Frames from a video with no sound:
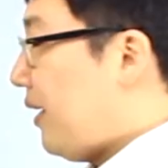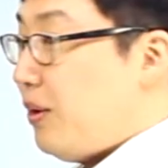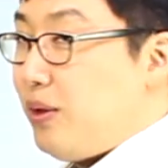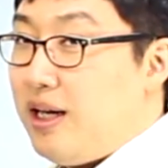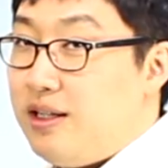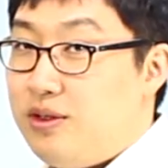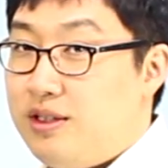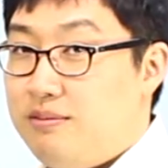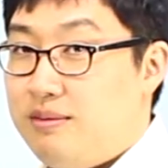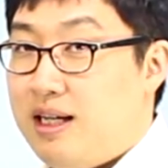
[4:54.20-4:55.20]
이렇게 할 수
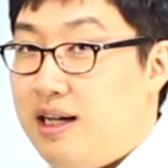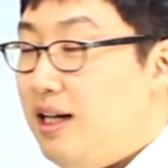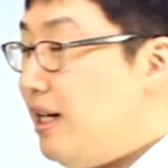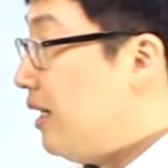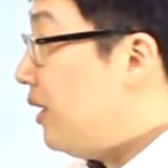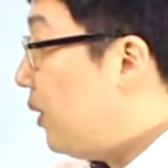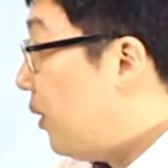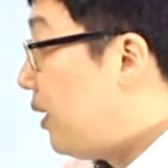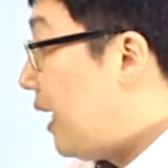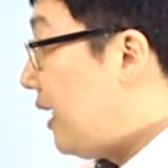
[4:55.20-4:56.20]
있습니다.
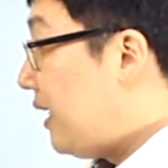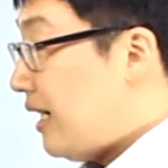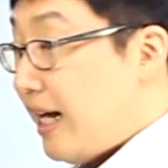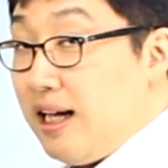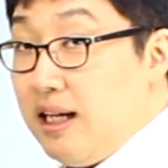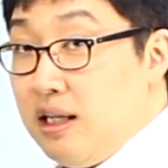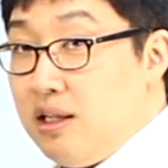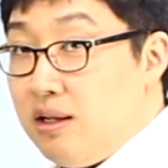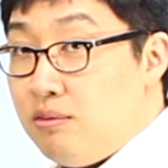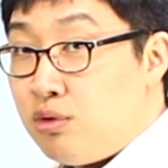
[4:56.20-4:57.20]
로라리레
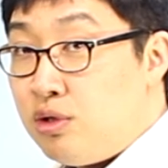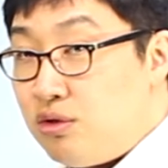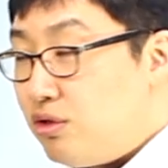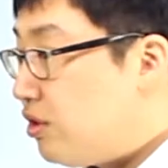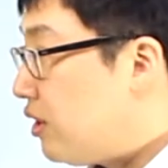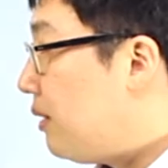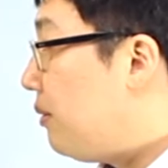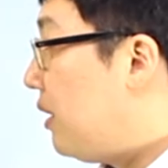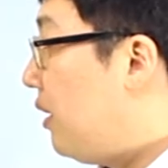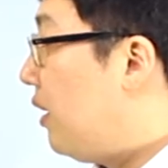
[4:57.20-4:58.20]
이게 무슨
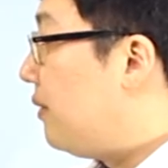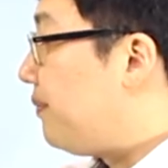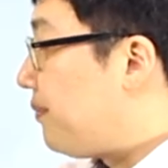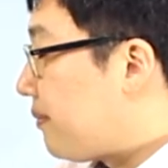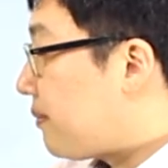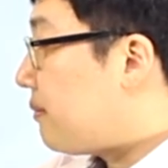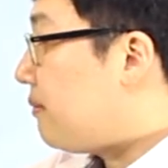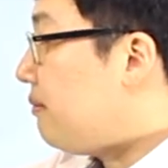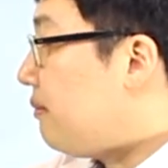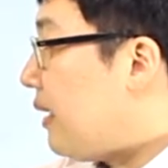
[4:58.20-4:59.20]
순서냐면요.
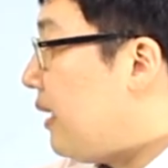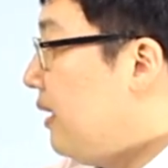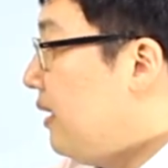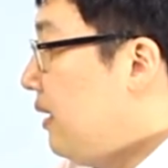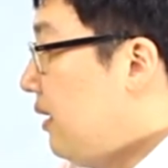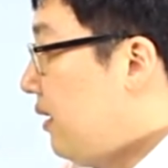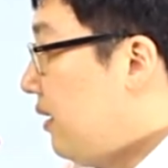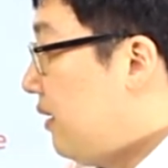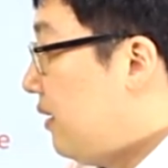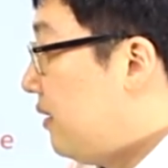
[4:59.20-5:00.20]

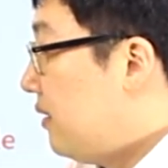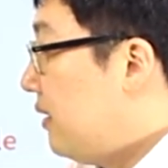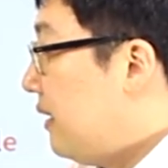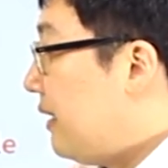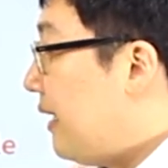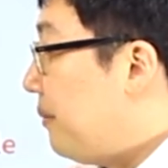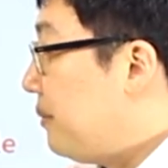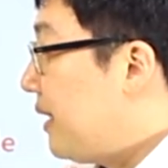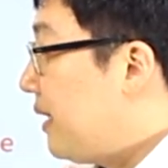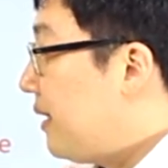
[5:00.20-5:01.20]
어,
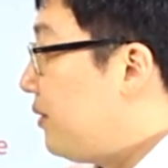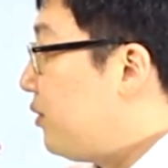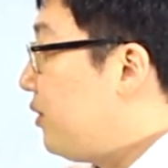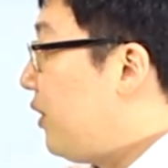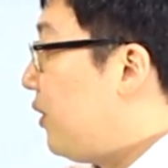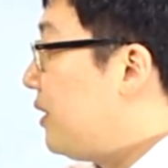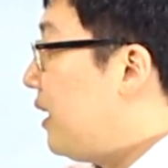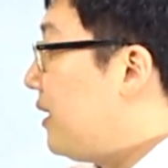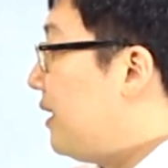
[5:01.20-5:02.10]
남자 단수, 여자